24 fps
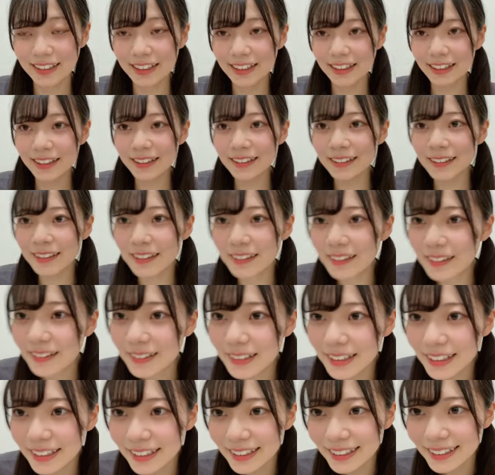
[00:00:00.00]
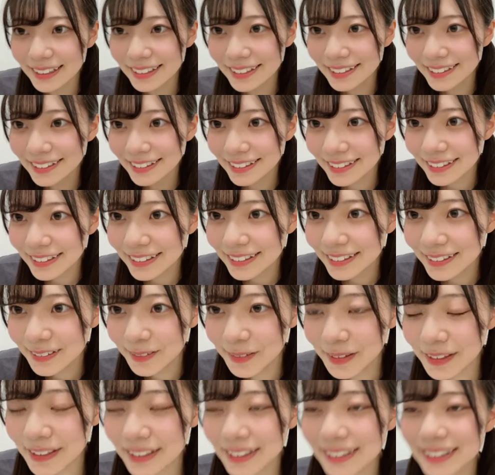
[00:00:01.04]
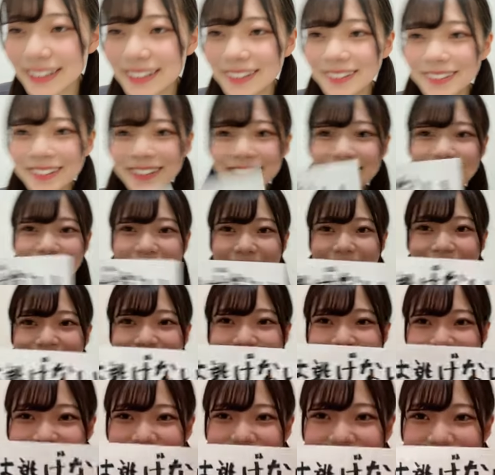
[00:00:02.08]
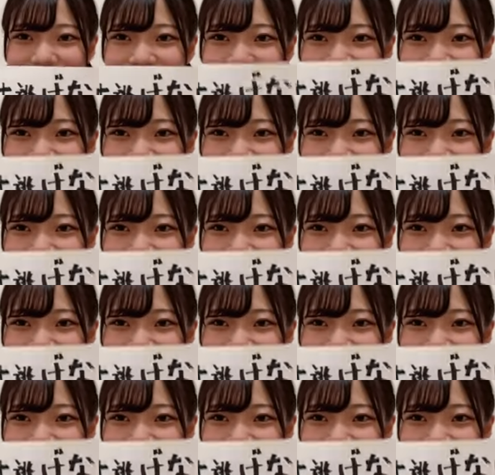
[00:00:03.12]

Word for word: えみんなすごいじゃ